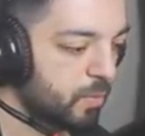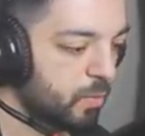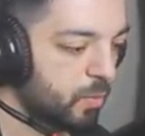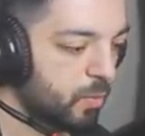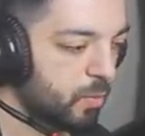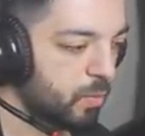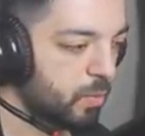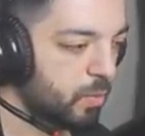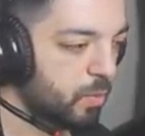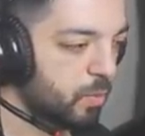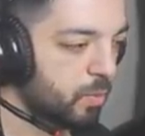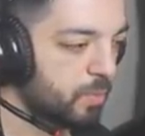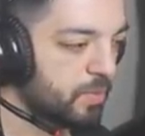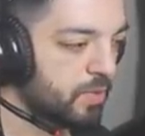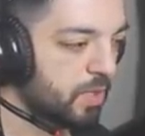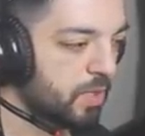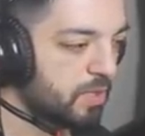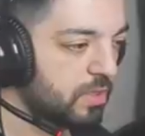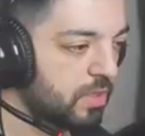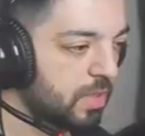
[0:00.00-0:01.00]
Oo
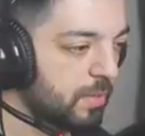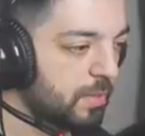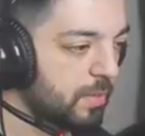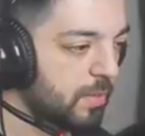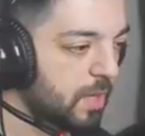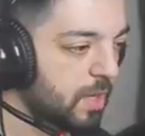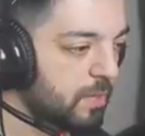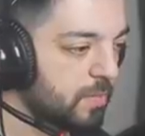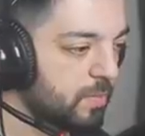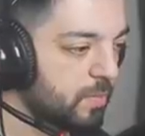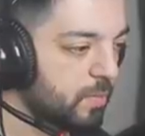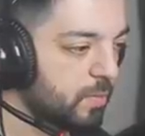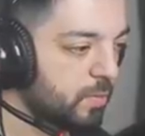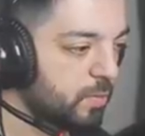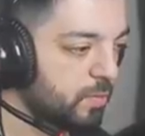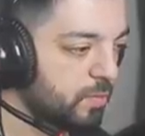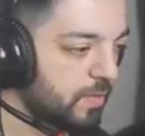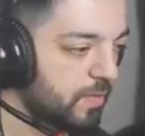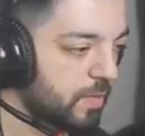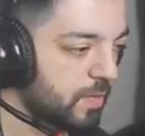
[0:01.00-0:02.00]
bir dakika. Mermi
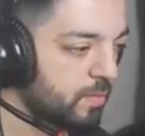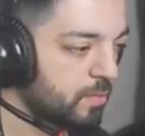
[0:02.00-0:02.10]
bolluğu